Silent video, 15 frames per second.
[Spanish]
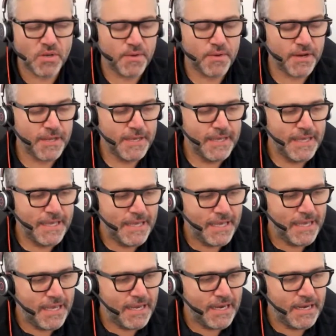a ver.
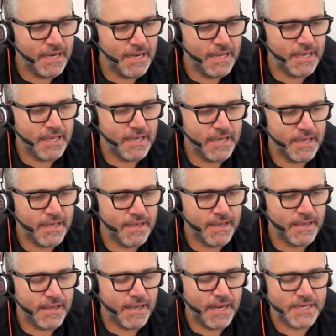
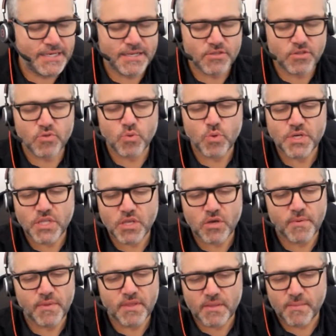Eh, el, sector turístico,
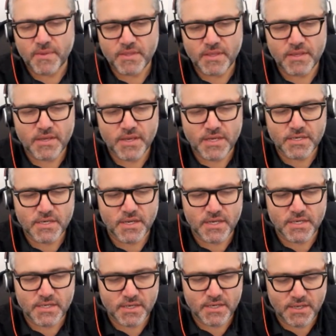evidentemente,
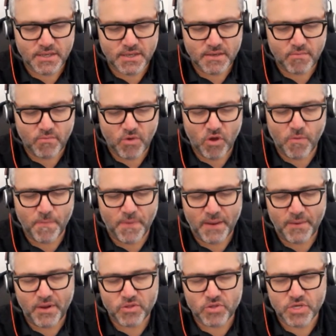es, eh, muy
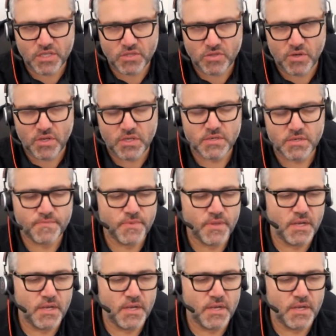comparable a otros sectores.